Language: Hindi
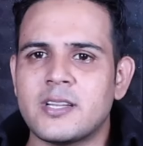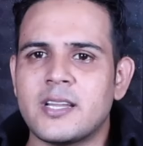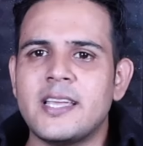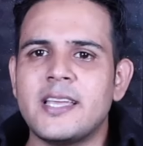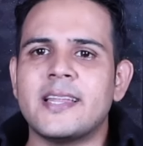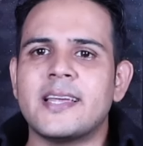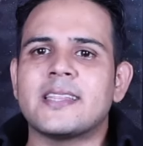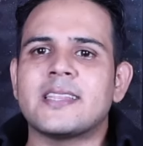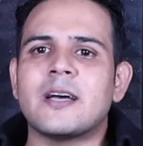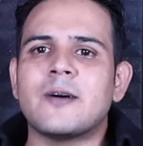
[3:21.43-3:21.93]

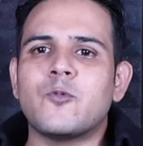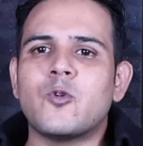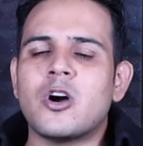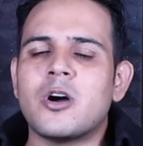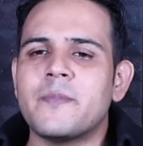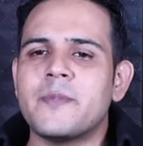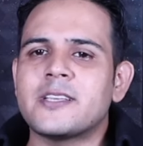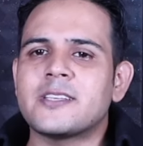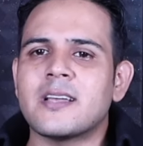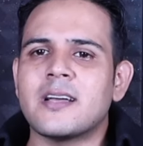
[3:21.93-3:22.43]
नहीं रहता वो
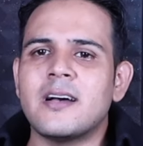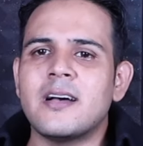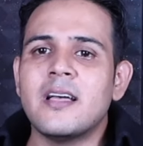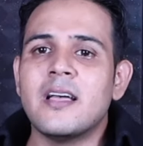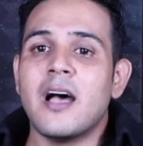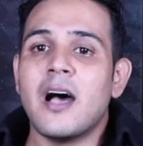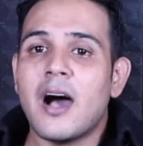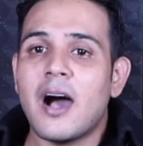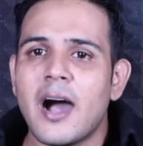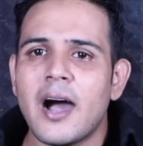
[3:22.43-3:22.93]
हमेशा
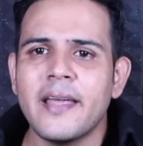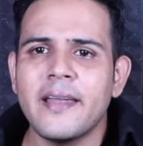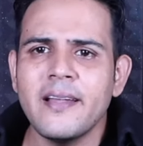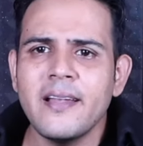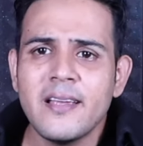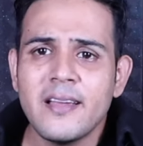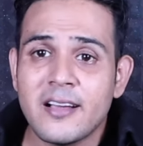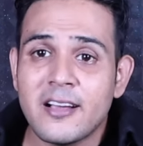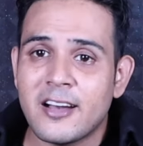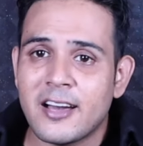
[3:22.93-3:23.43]
हर
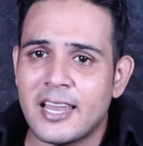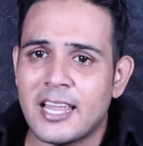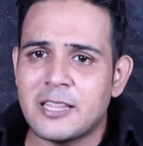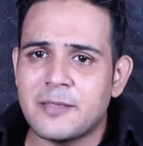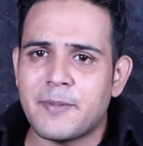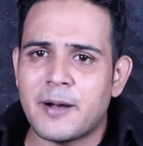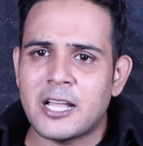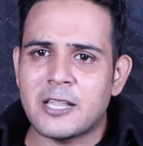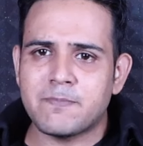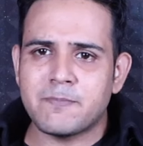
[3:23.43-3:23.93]

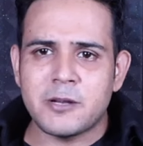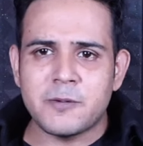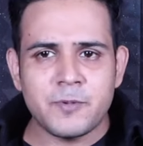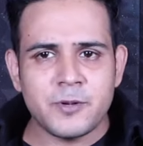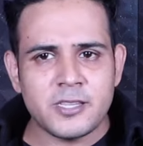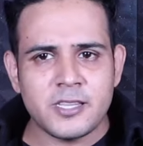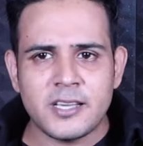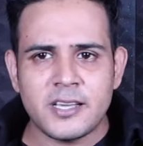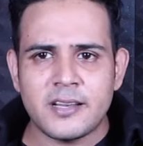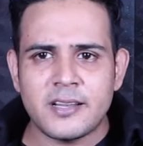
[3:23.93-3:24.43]
गलत बात पर
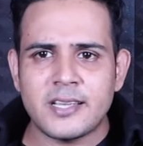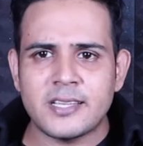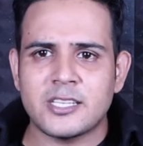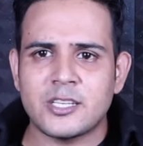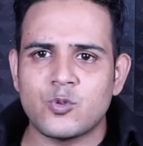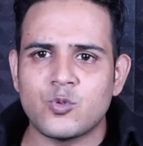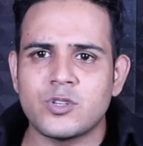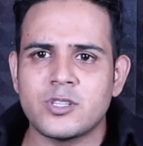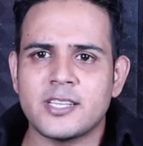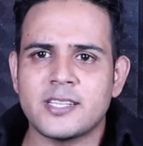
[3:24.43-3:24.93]
प्रतिक्रिया
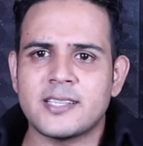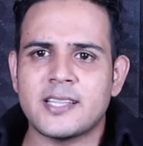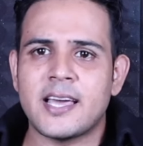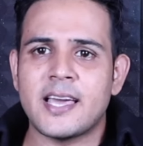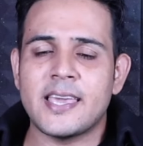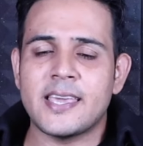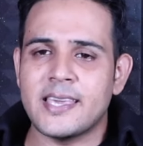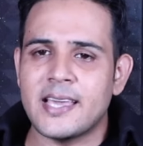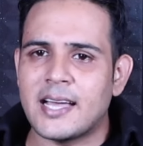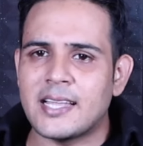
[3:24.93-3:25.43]
जरूर देता
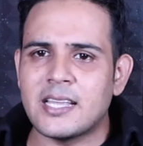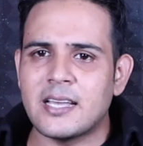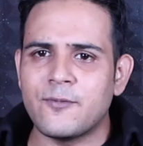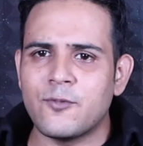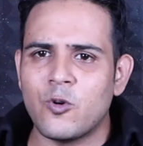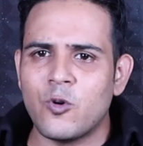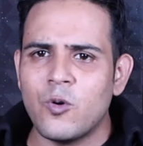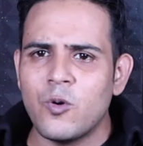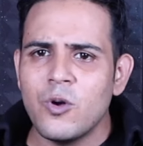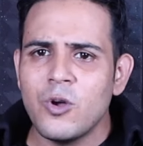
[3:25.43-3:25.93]
है यादव हो